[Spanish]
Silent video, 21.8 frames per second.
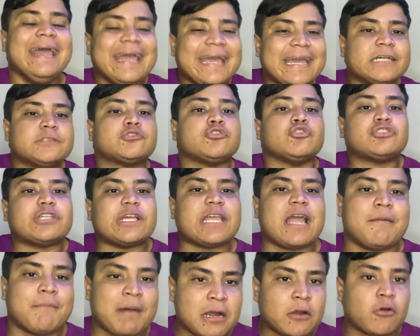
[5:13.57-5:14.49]
Eso se
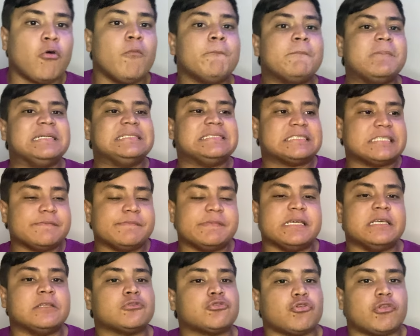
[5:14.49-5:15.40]
llama
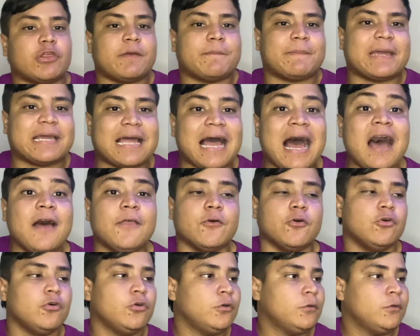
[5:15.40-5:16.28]
convencimiento de pecado.